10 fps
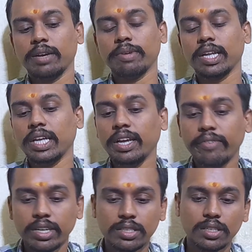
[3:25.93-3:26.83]
ఏమైనా
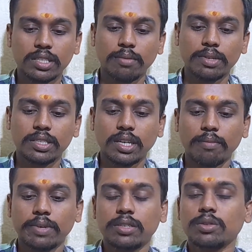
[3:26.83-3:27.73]
ఈవెంట్స్కి సంబంధించిన
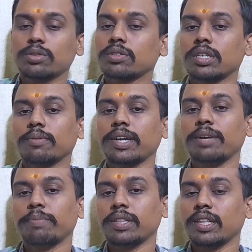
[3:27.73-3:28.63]
అప్డేట్ చూసుకుంటే పోయి
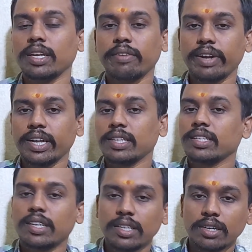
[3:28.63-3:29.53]
పెద్ద ఈవెంట్ అయితే
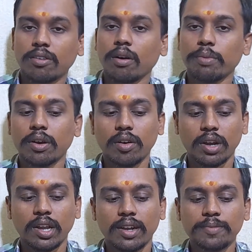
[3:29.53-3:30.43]
జరిగింది కామిక్
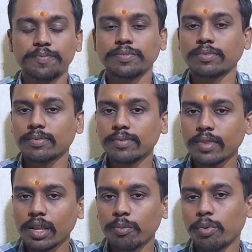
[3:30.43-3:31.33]
కాన్లో
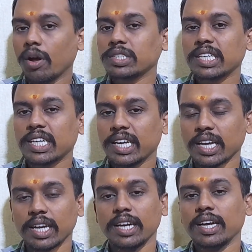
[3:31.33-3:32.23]
ప్రాజెక్ట్కి
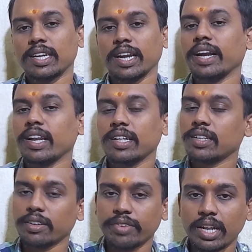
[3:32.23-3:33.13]
టైటిల్
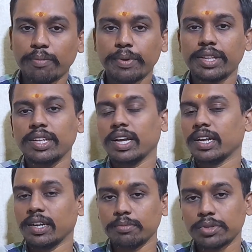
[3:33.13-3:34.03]
అయితే రివీల్ అయిపోయింది
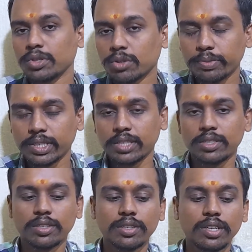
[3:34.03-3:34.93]
అని గ్లిమ్స్ కూడా
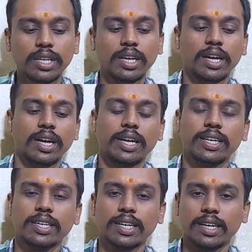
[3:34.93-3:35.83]
చూపించేసారు
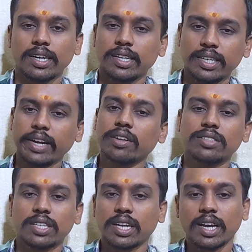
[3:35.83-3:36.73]
అండ్ టైటిల్
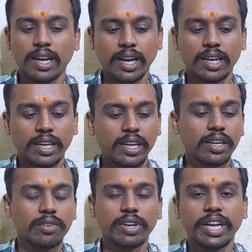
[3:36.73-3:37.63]
వచ్చేసరికి కల్కి
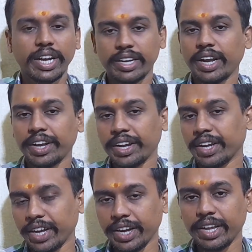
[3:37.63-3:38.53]
ట్వంటీ ఎయిట్ నైంటీ
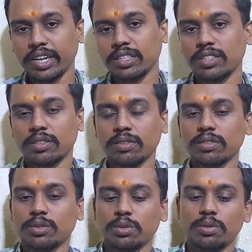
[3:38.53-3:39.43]
ఎయిట్ ఏడీ అని ఇచ్చారు
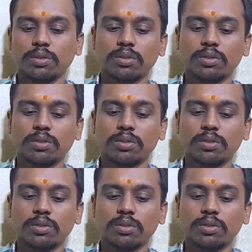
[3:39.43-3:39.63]
సో